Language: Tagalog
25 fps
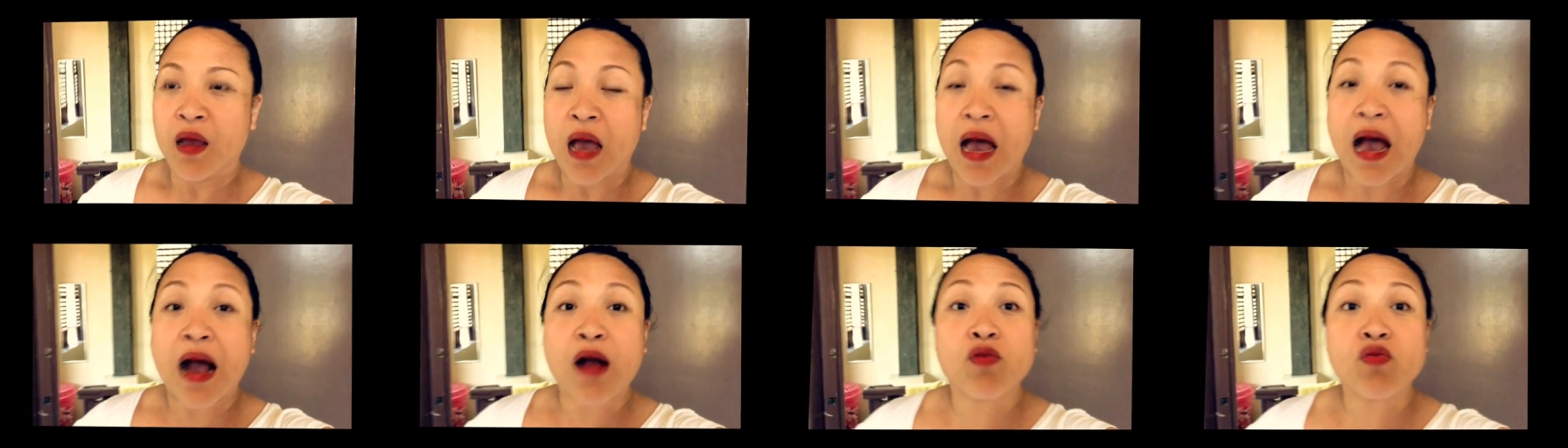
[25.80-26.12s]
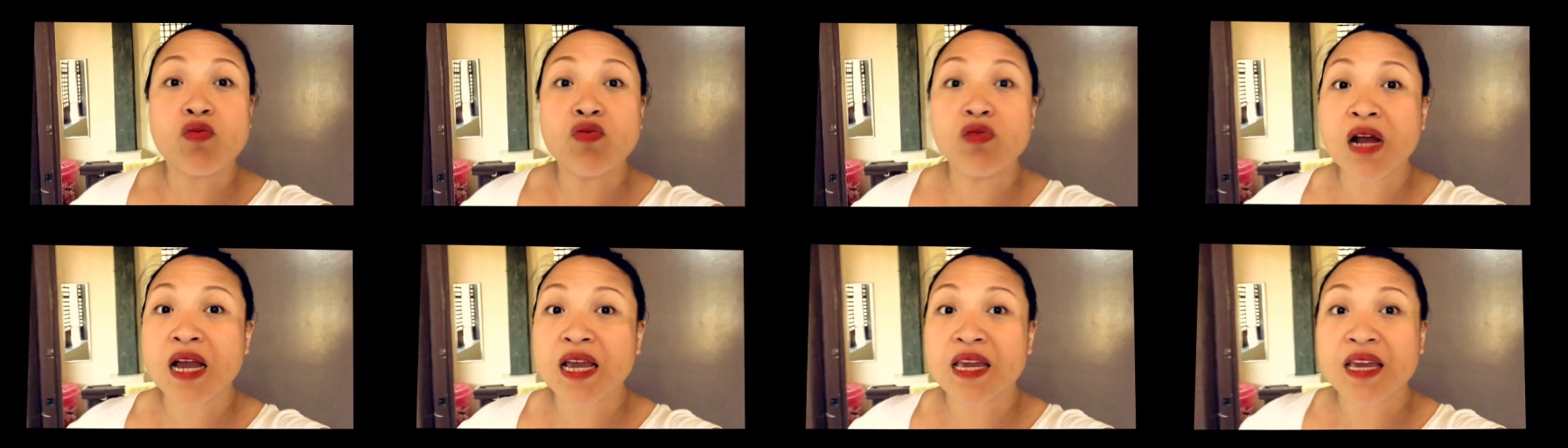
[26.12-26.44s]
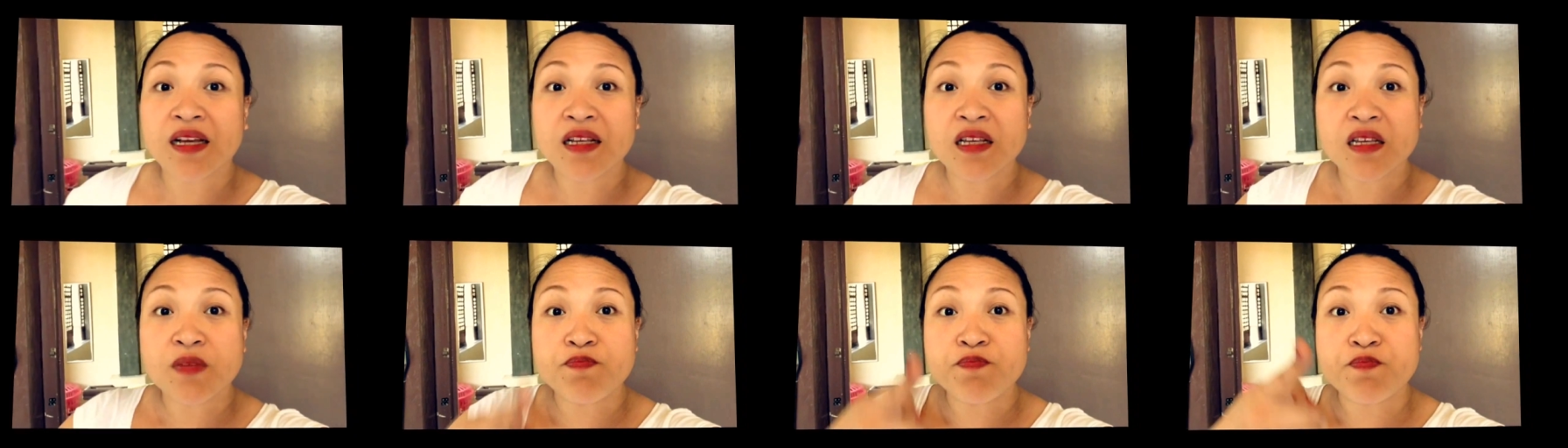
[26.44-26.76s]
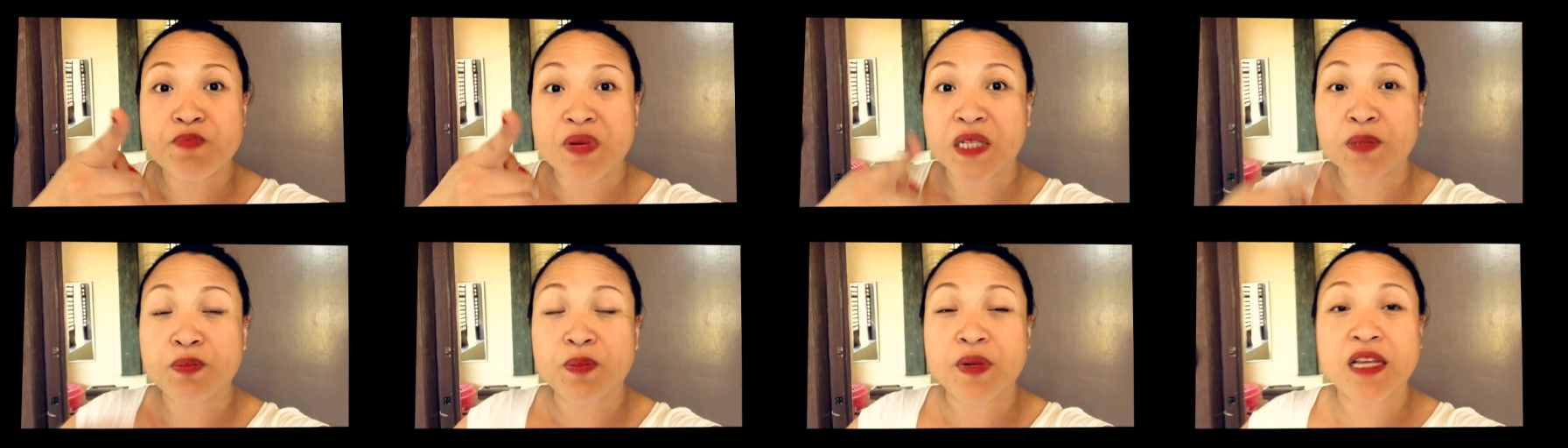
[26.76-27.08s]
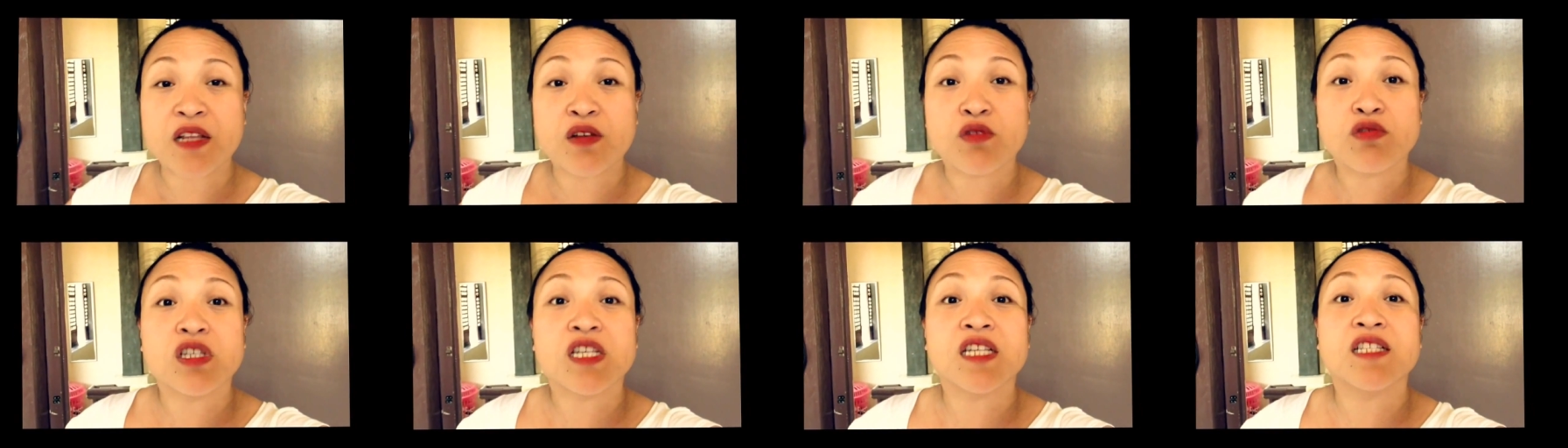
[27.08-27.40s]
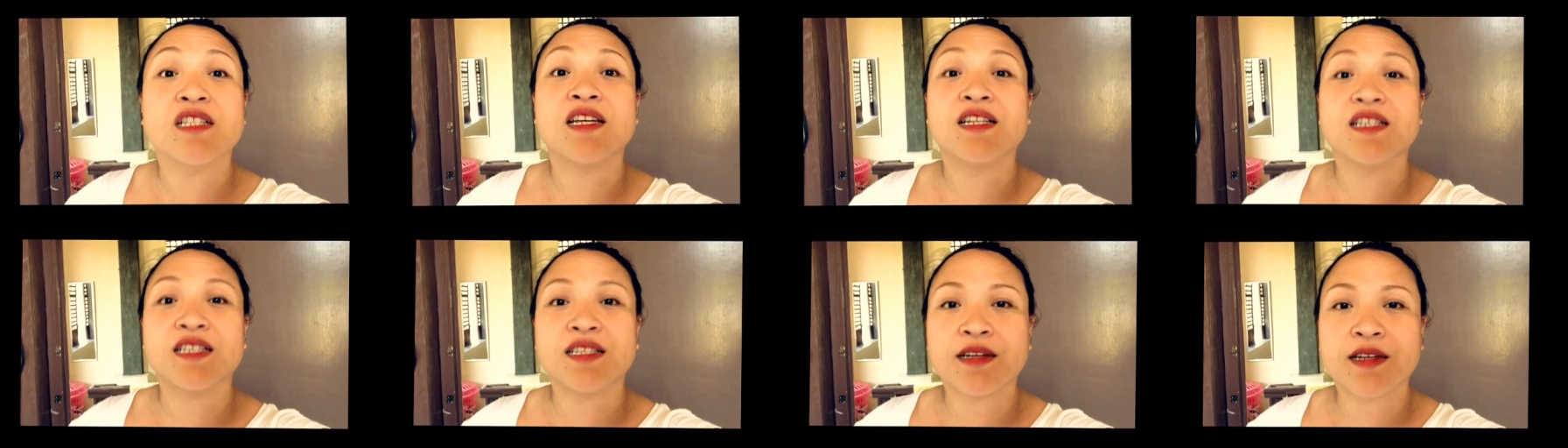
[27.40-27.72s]
ako nga, yung best friend ko si
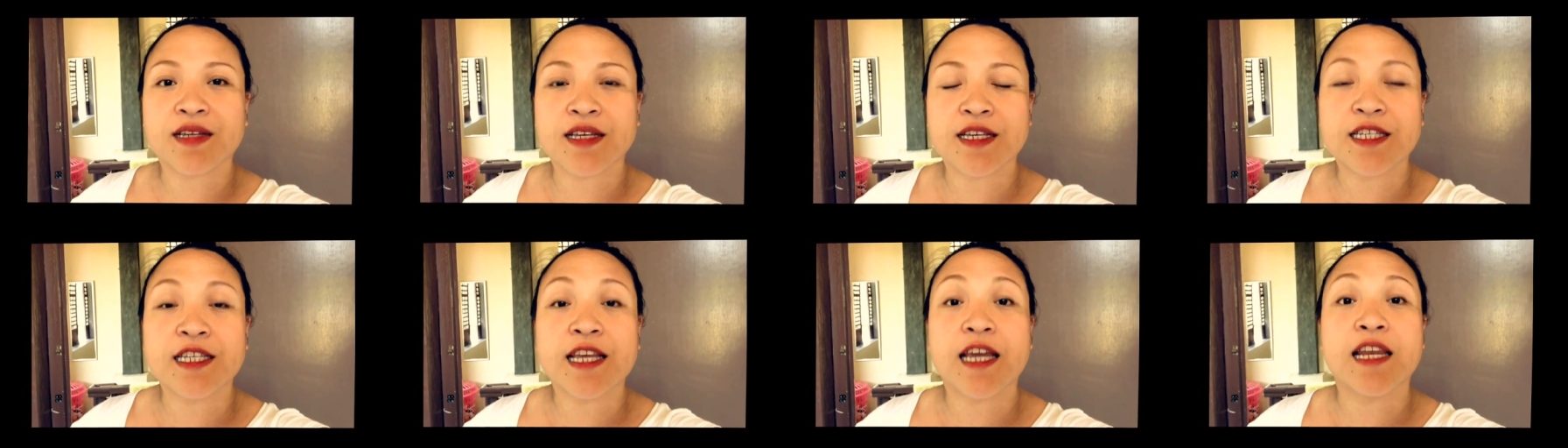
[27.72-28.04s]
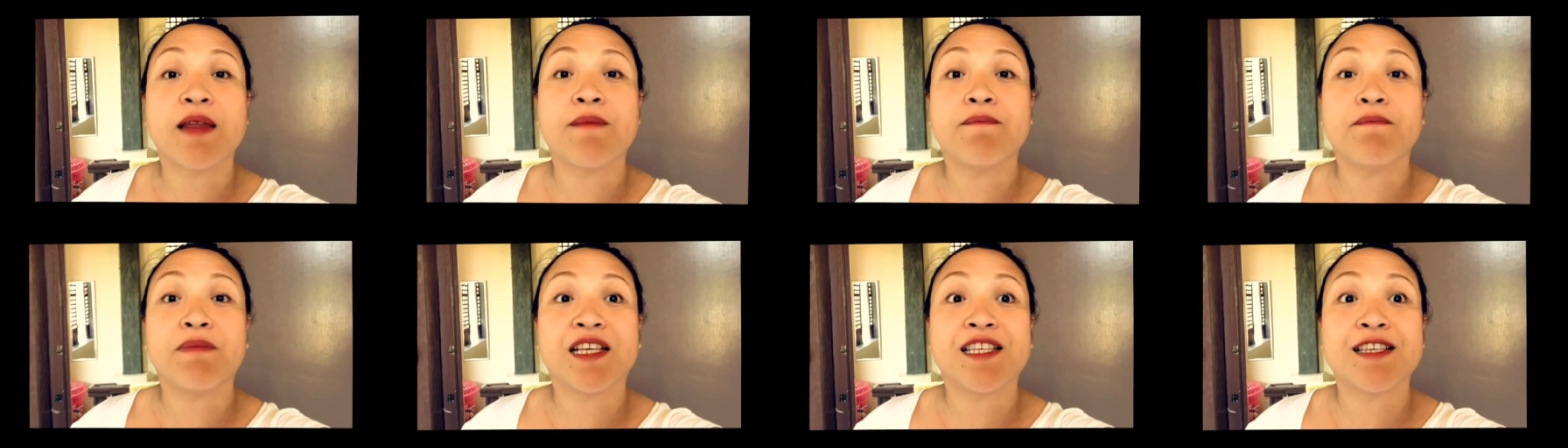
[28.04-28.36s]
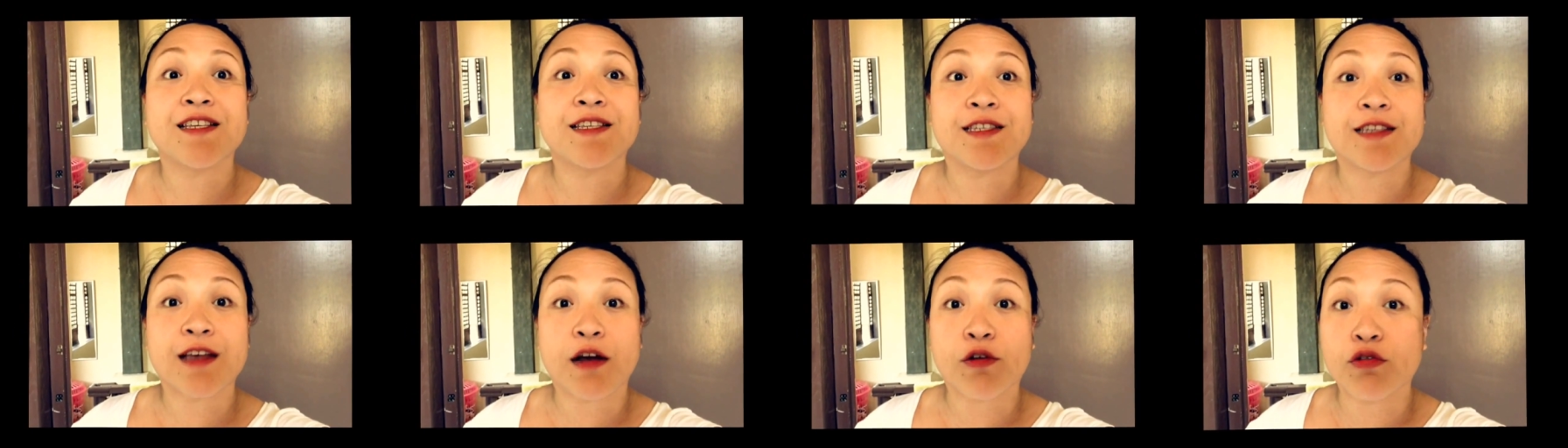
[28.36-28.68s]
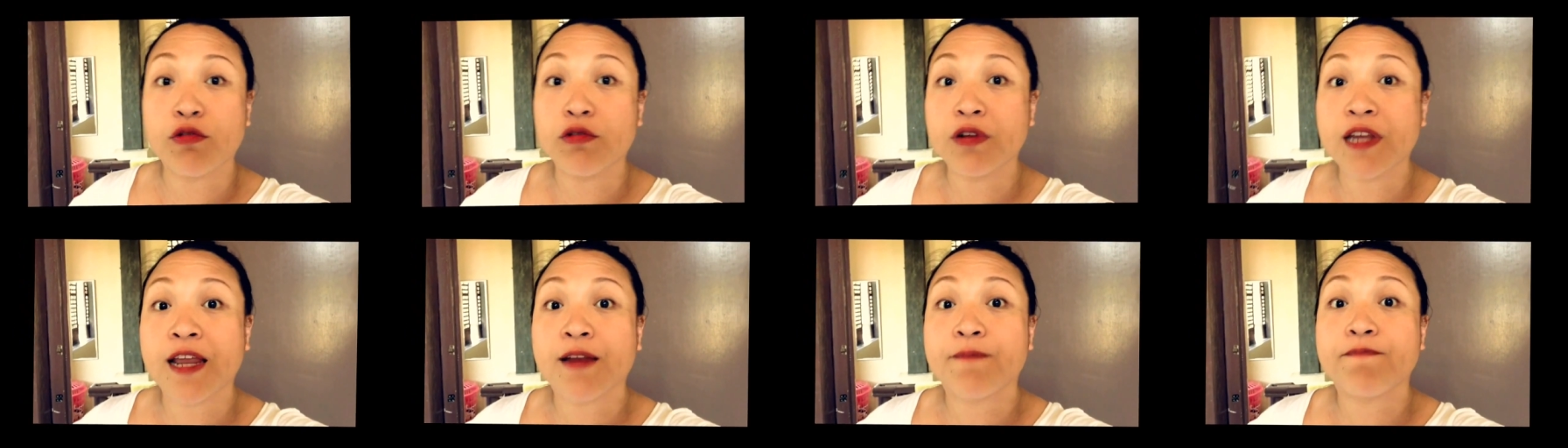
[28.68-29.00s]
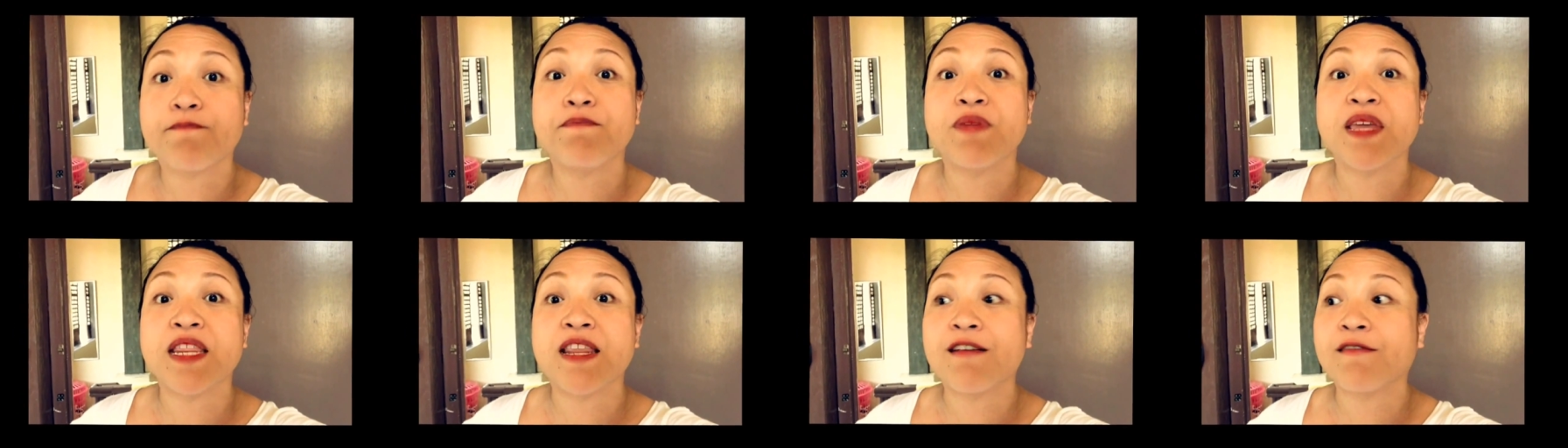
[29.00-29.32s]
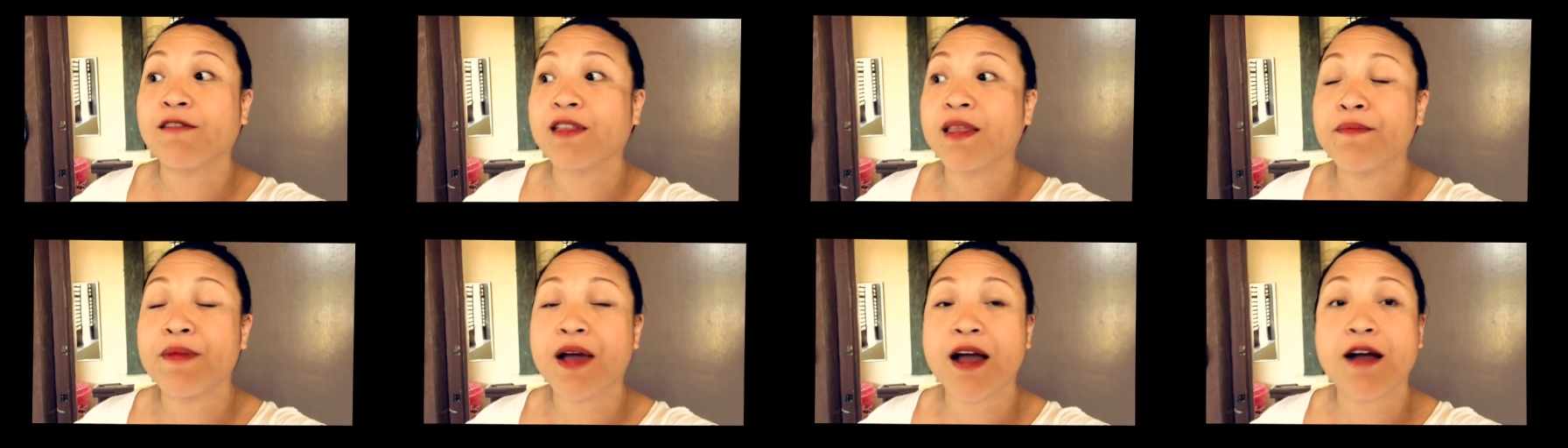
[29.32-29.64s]
Dennis Rakisa, ilang beses ako niyan,
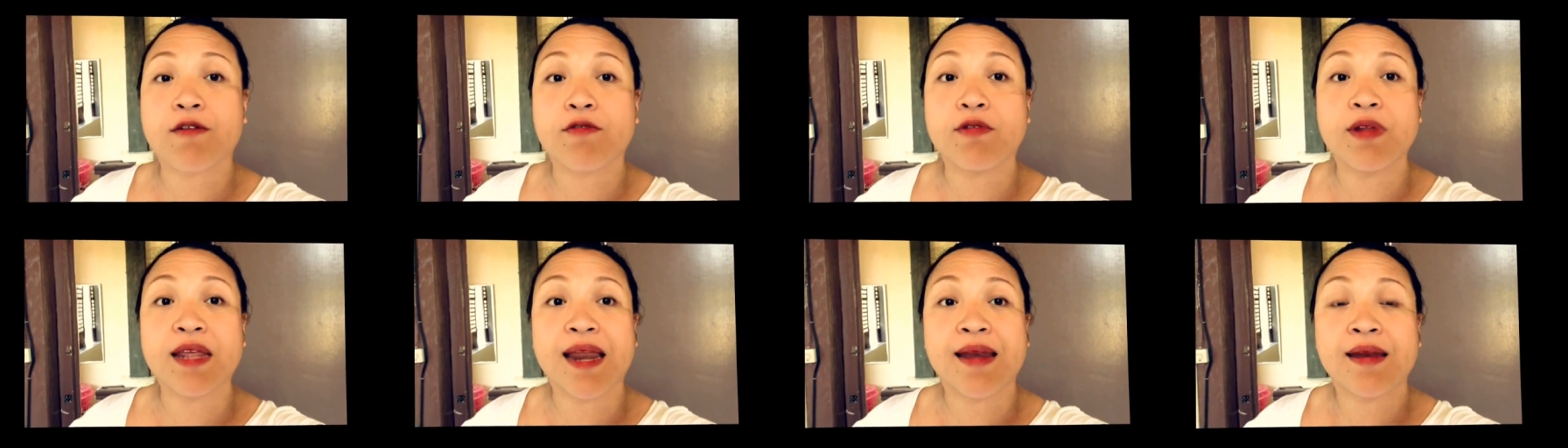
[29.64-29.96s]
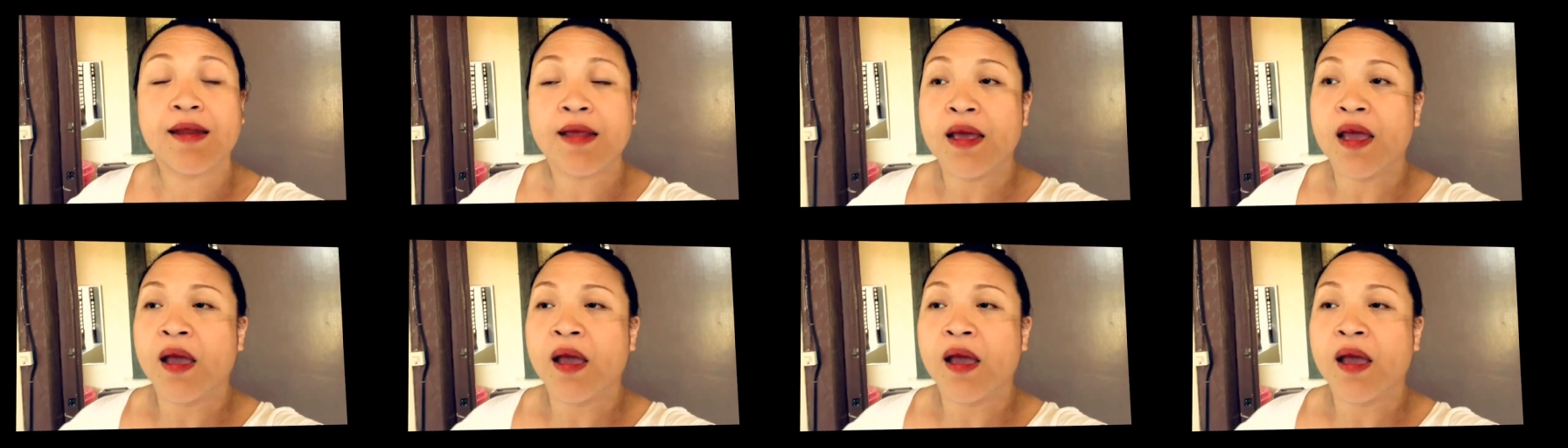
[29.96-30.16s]
biniktima ako niyan.